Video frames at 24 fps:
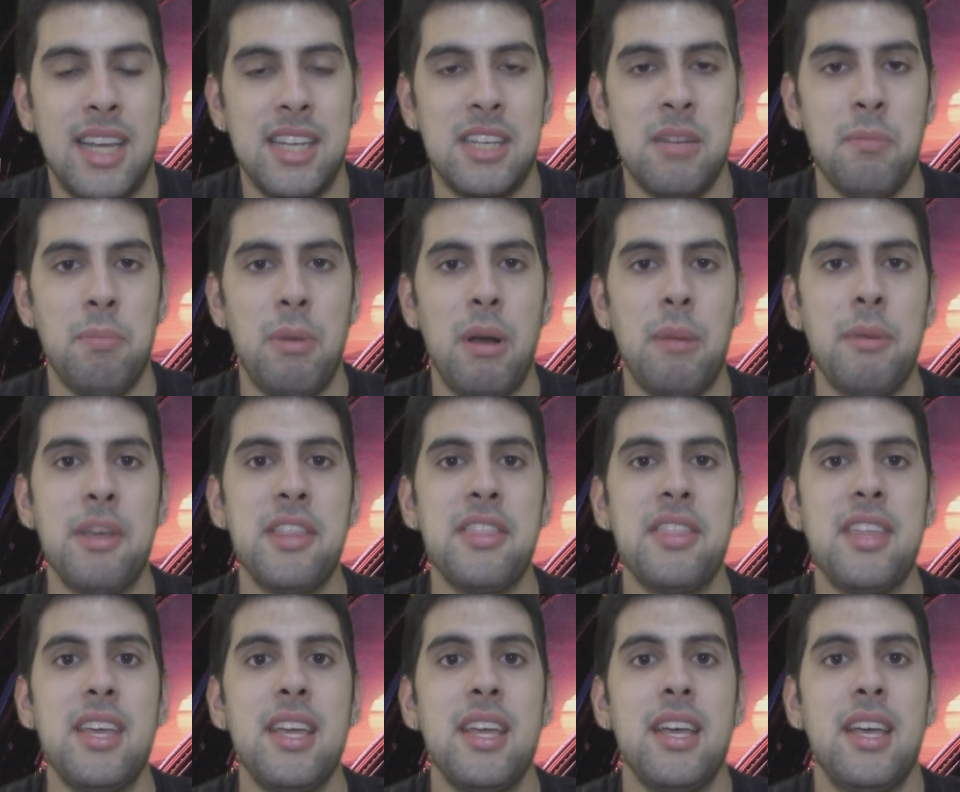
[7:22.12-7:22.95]
que
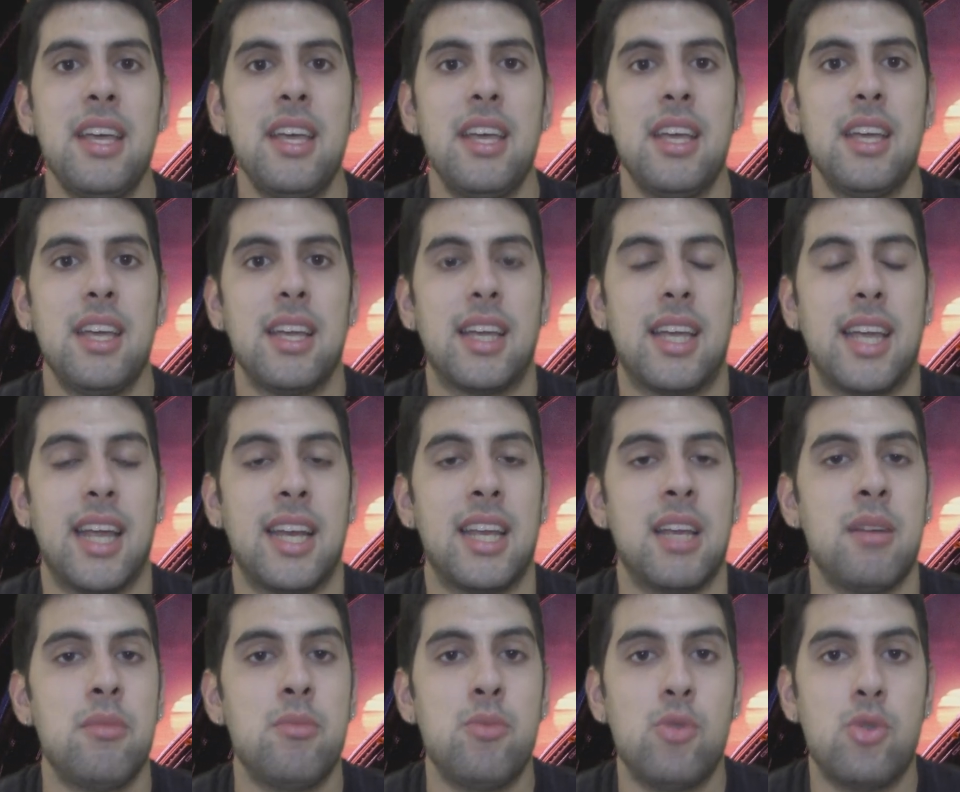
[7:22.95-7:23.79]
simplemente
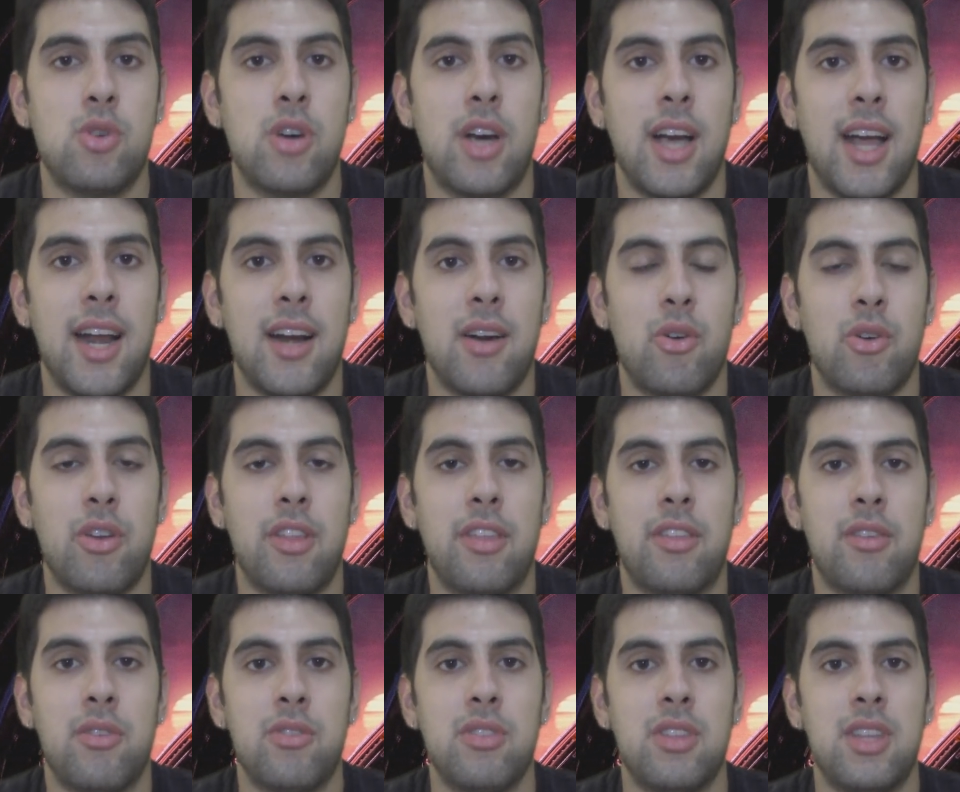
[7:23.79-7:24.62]
querían buscar
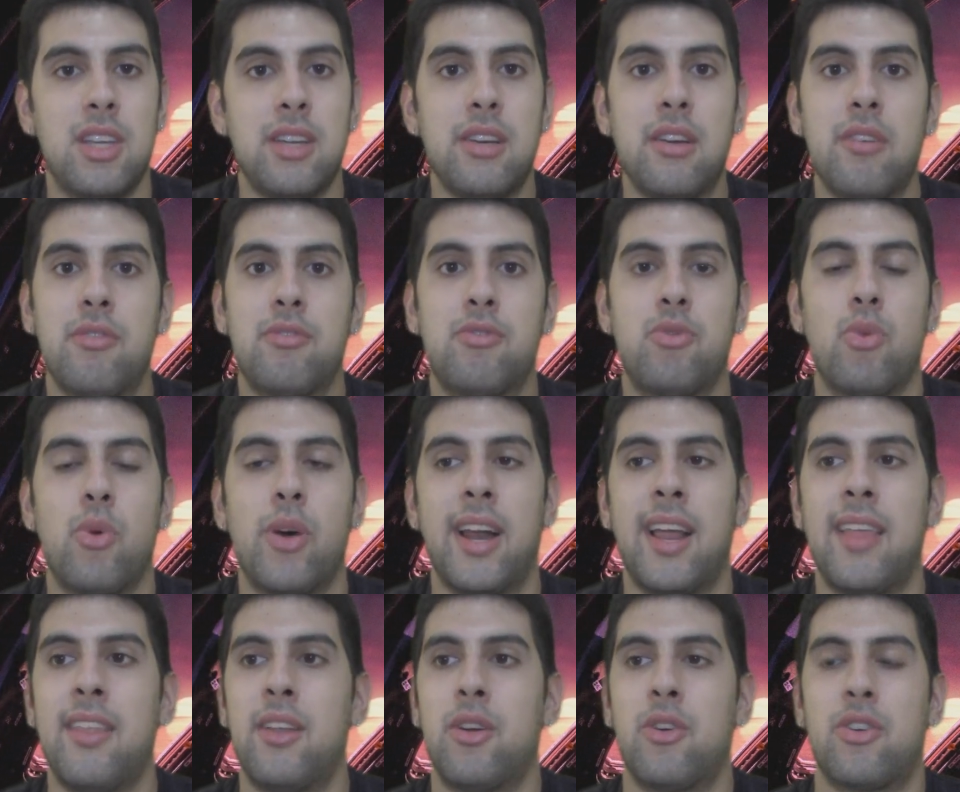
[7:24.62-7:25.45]
horizontes
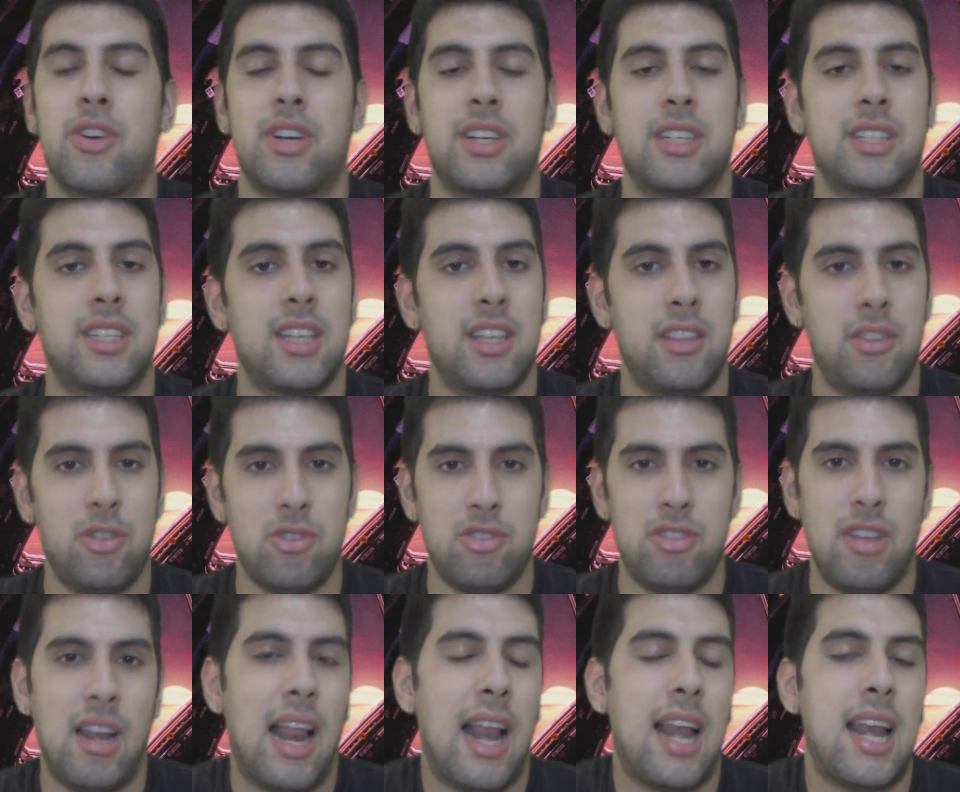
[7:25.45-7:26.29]
fuera de los
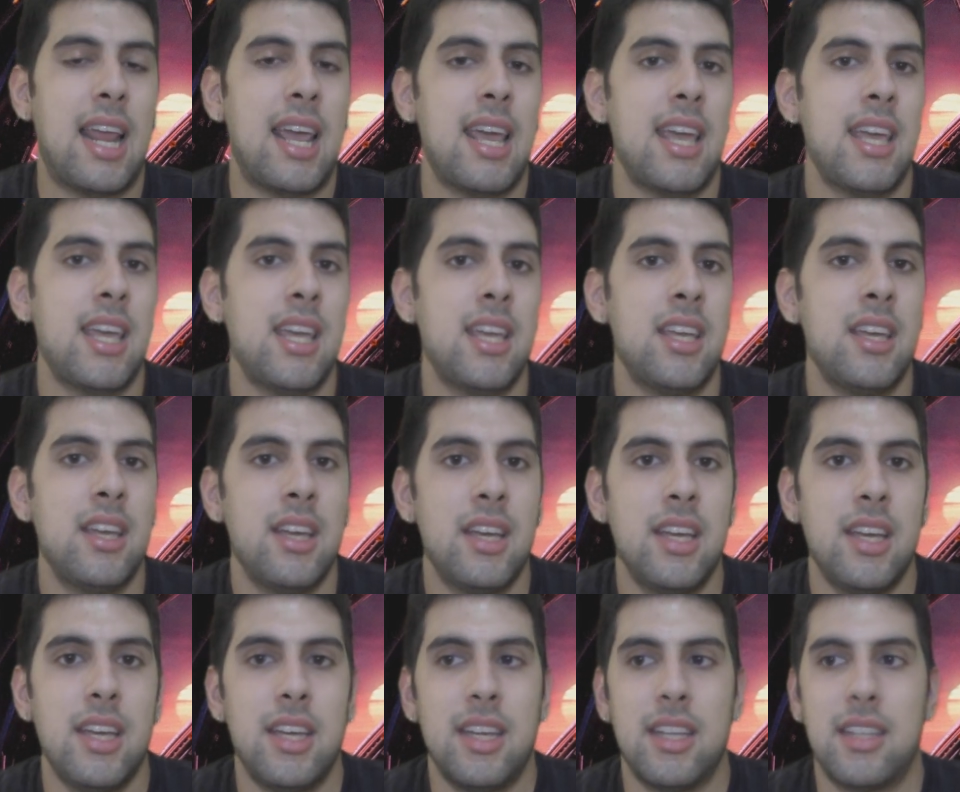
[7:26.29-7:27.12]
resquicios de la ley,
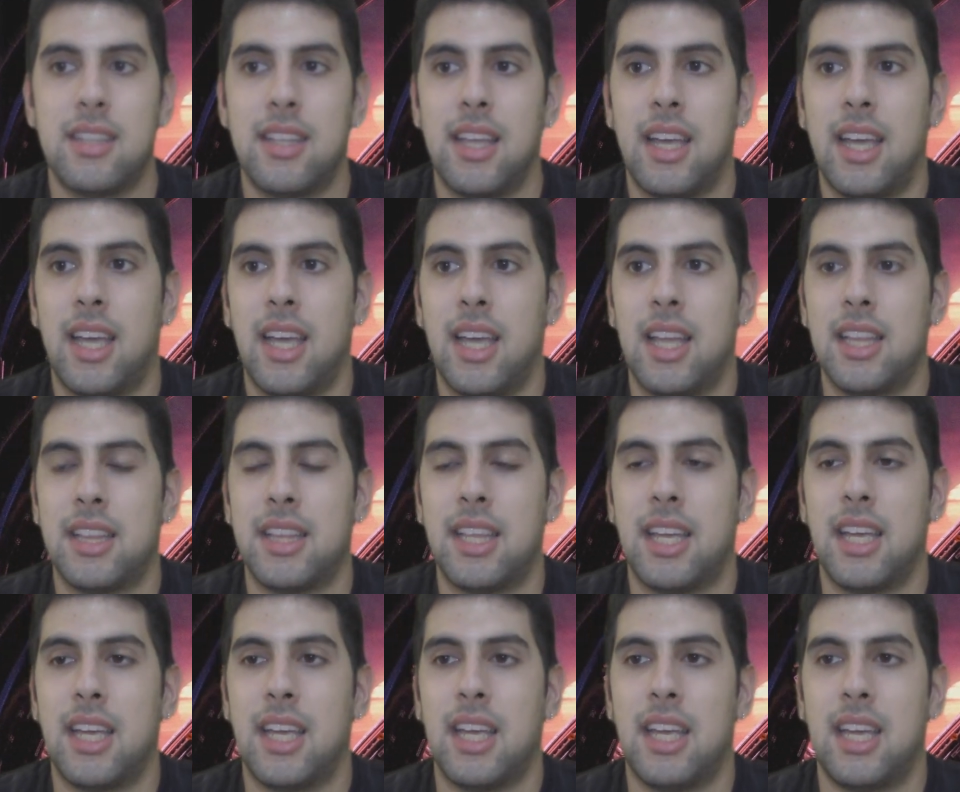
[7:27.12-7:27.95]

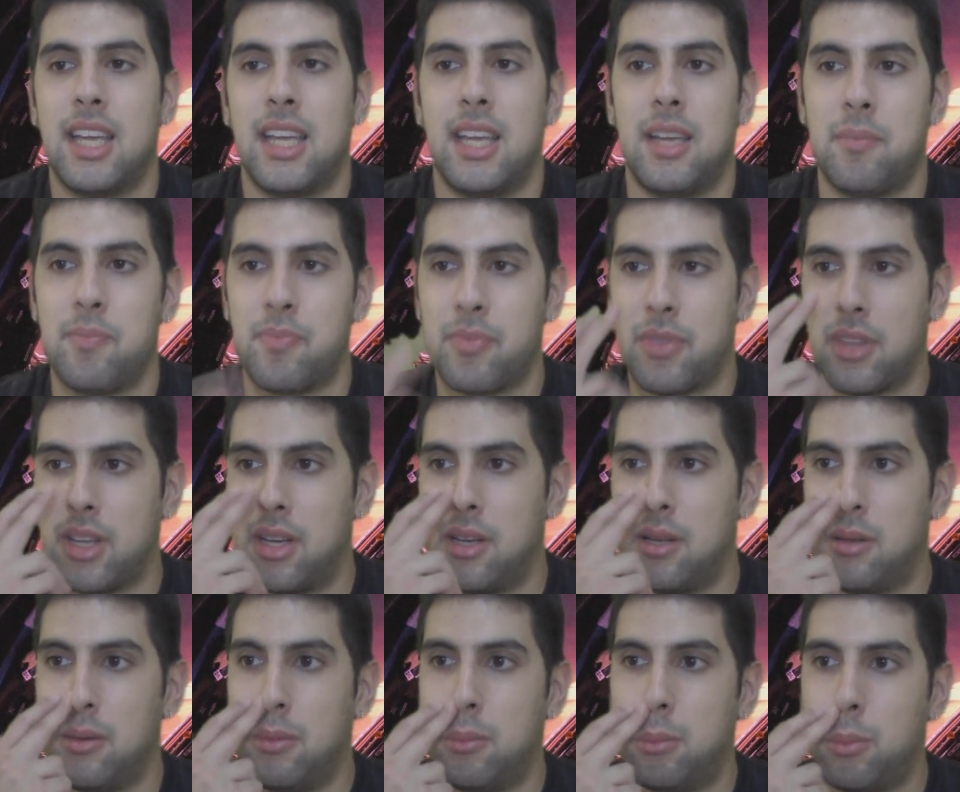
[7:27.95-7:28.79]
de
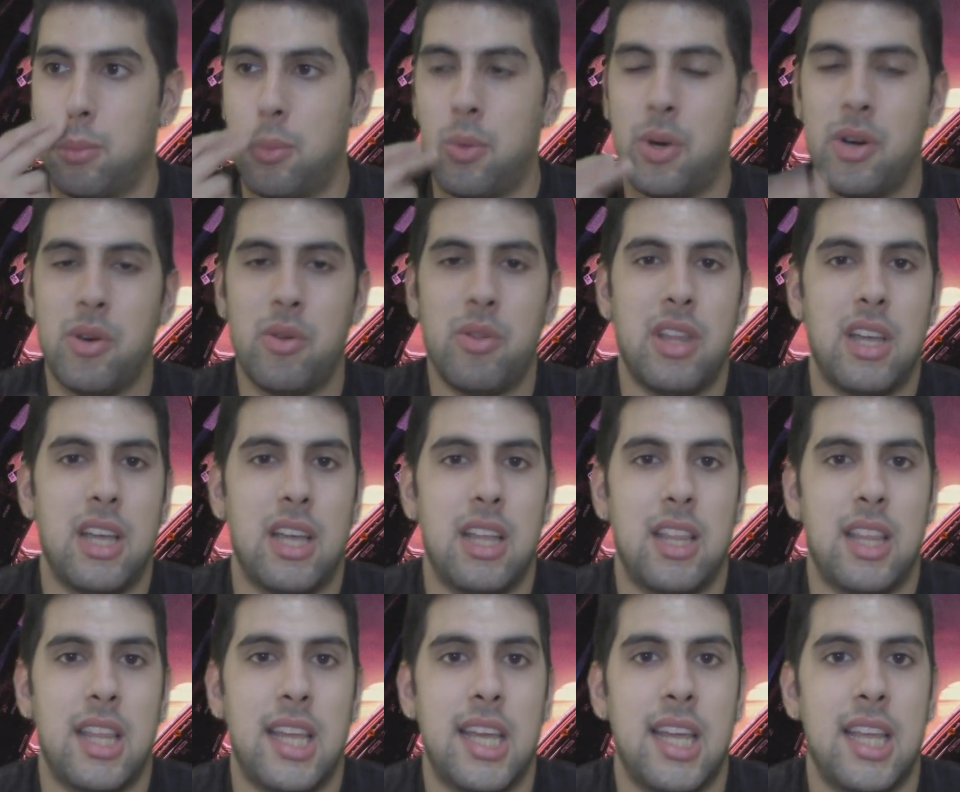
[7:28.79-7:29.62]
bueno,
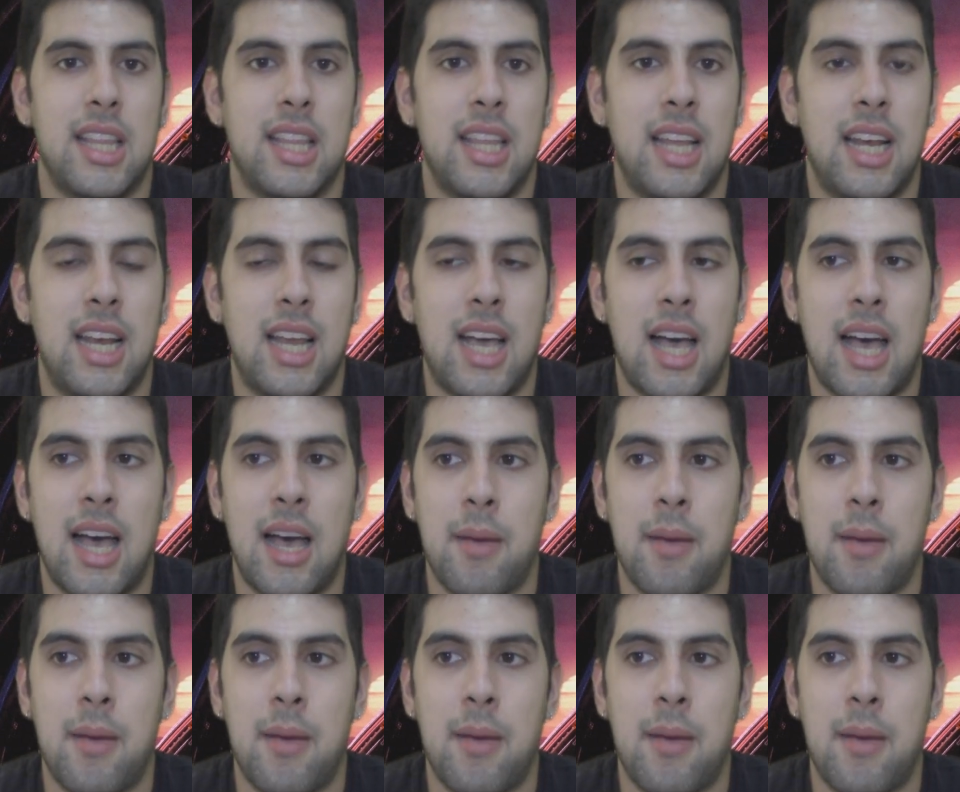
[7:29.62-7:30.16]
de, de,